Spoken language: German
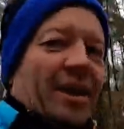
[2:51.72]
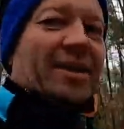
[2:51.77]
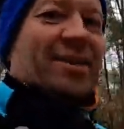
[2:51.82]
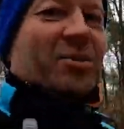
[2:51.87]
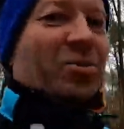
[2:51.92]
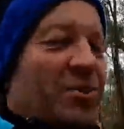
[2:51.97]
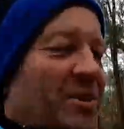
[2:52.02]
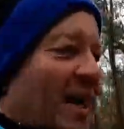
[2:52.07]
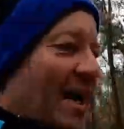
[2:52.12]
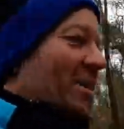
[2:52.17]

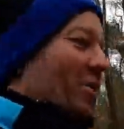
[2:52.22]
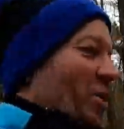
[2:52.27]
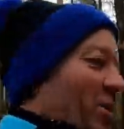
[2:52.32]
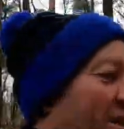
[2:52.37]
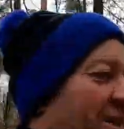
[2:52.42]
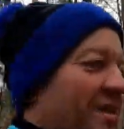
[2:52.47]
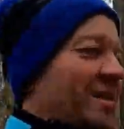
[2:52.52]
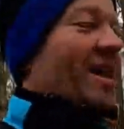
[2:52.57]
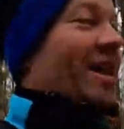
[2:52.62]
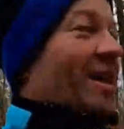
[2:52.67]
Dazu sei
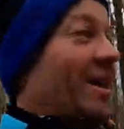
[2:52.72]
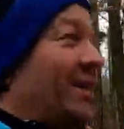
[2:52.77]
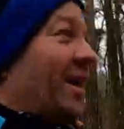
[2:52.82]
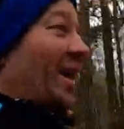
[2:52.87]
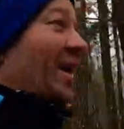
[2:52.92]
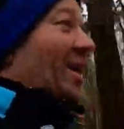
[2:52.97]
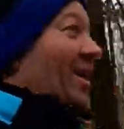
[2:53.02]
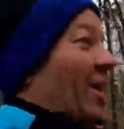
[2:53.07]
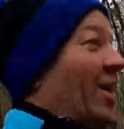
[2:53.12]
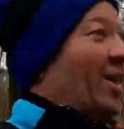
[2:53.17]
noch
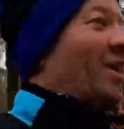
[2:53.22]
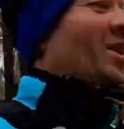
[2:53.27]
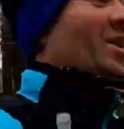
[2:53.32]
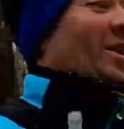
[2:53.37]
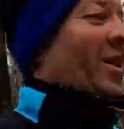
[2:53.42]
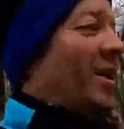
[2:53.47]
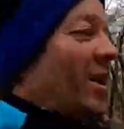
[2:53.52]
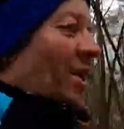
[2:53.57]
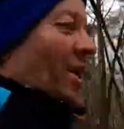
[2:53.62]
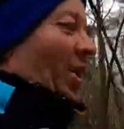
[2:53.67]
gesagt,
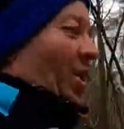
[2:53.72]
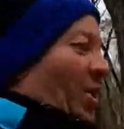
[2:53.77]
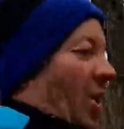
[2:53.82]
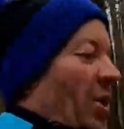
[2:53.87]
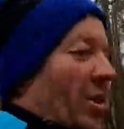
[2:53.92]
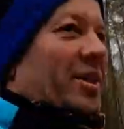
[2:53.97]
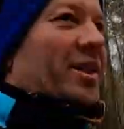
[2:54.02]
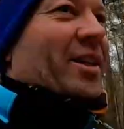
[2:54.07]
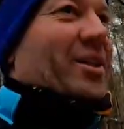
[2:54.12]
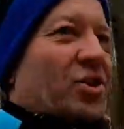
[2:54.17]

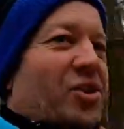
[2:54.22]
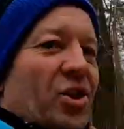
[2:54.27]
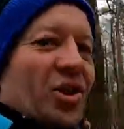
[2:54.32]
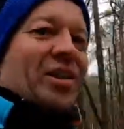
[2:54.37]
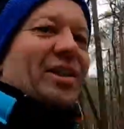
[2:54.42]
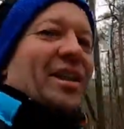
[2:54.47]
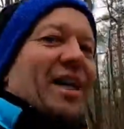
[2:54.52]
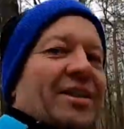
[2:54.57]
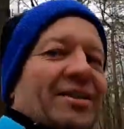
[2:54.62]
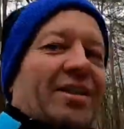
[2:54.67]
Heute ist
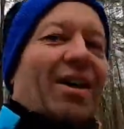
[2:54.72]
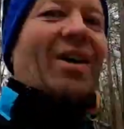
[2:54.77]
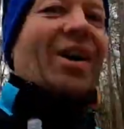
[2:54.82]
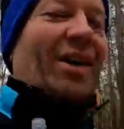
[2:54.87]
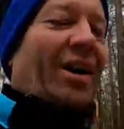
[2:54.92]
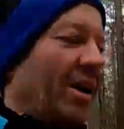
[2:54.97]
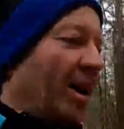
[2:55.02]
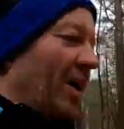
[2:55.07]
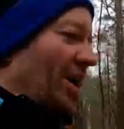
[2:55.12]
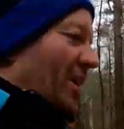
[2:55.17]
schon der
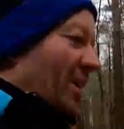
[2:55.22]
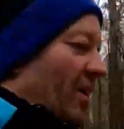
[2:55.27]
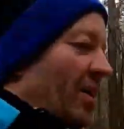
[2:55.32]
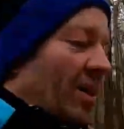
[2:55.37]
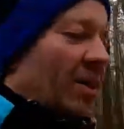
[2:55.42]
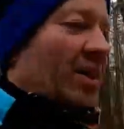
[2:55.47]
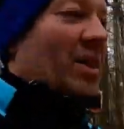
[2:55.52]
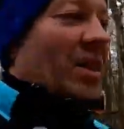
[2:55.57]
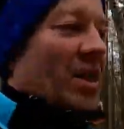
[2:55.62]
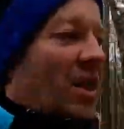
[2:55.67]
Tag
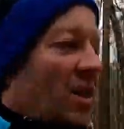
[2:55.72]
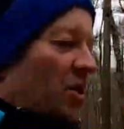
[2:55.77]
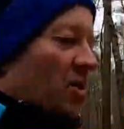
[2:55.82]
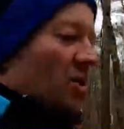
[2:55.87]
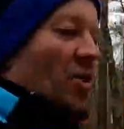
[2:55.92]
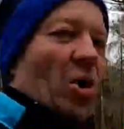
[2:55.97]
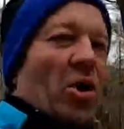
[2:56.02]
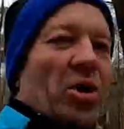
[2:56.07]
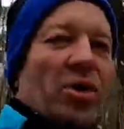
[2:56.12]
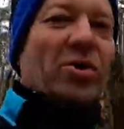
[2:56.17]

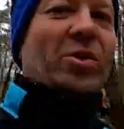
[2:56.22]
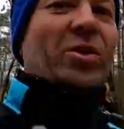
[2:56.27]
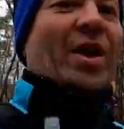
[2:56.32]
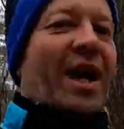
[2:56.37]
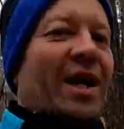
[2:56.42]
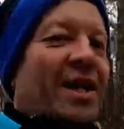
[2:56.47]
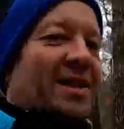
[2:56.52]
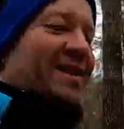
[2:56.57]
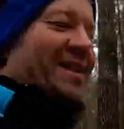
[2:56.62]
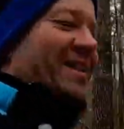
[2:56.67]

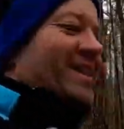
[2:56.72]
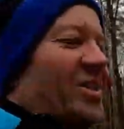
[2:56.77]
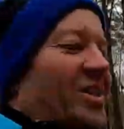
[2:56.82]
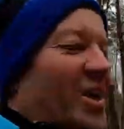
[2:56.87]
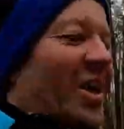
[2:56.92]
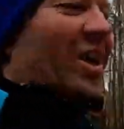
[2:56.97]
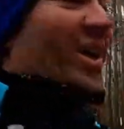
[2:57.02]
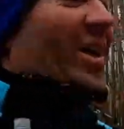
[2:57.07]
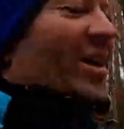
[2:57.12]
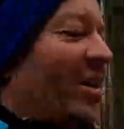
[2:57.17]

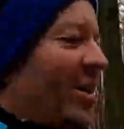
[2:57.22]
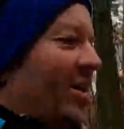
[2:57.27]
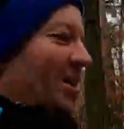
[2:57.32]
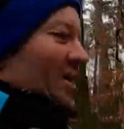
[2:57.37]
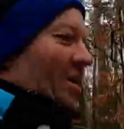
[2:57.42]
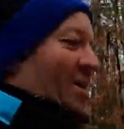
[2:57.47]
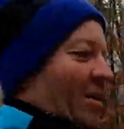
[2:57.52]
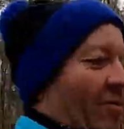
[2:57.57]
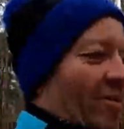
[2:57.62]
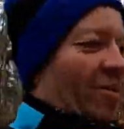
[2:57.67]
89
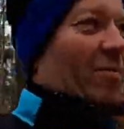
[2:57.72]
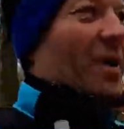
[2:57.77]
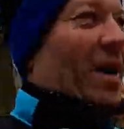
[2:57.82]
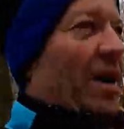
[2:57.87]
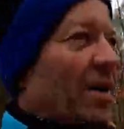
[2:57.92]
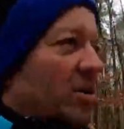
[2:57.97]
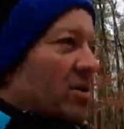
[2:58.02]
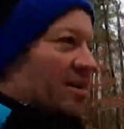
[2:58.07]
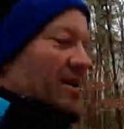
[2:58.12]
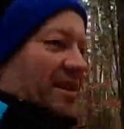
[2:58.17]
von
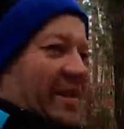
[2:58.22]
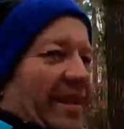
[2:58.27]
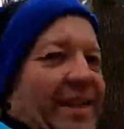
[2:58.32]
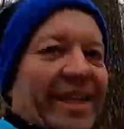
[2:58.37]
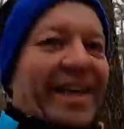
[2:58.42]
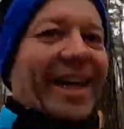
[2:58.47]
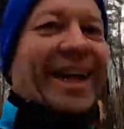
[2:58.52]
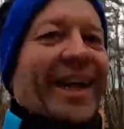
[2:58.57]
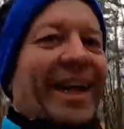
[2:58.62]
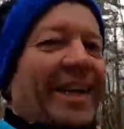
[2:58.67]
meiner
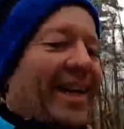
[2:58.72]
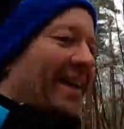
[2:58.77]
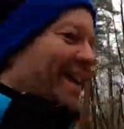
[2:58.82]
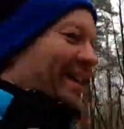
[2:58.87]
Streak.